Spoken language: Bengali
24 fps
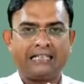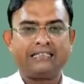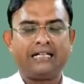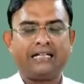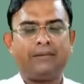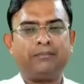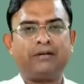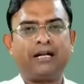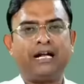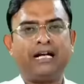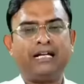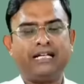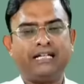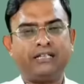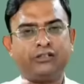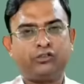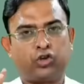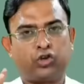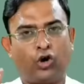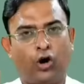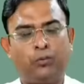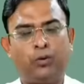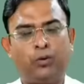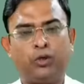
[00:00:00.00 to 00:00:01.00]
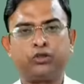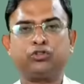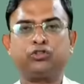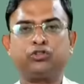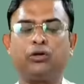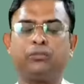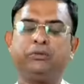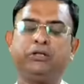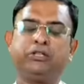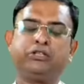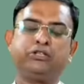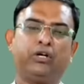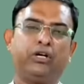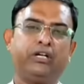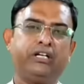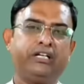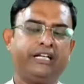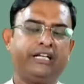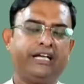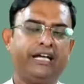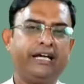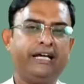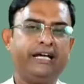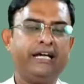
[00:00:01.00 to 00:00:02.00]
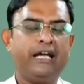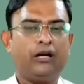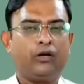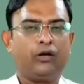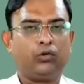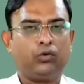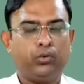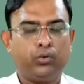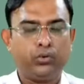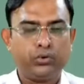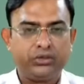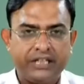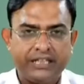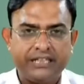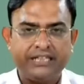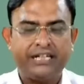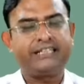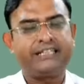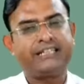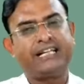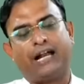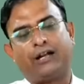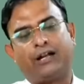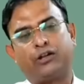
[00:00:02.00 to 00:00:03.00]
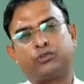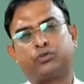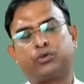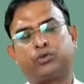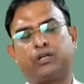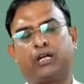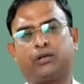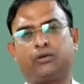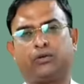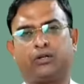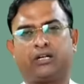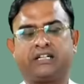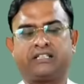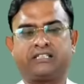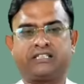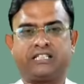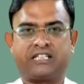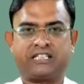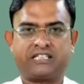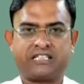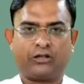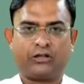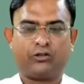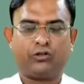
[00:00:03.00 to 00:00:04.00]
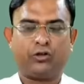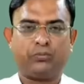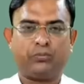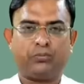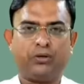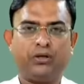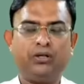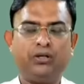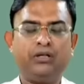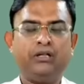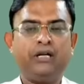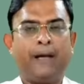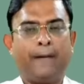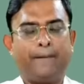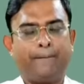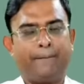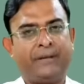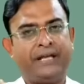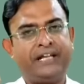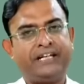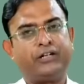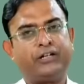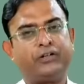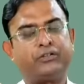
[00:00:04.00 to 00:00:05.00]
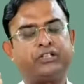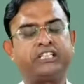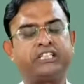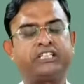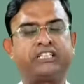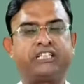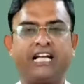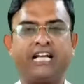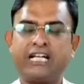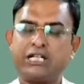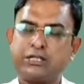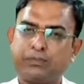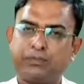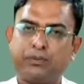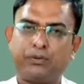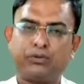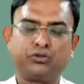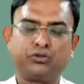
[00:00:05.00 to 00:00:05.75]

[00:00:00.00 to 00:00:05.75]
আজ আমরা এই সমস্ত বিষয় নিয়ে খুঁটিনাটি আলোচনা করার চেষ্টা করব ভিডিওটি শেষ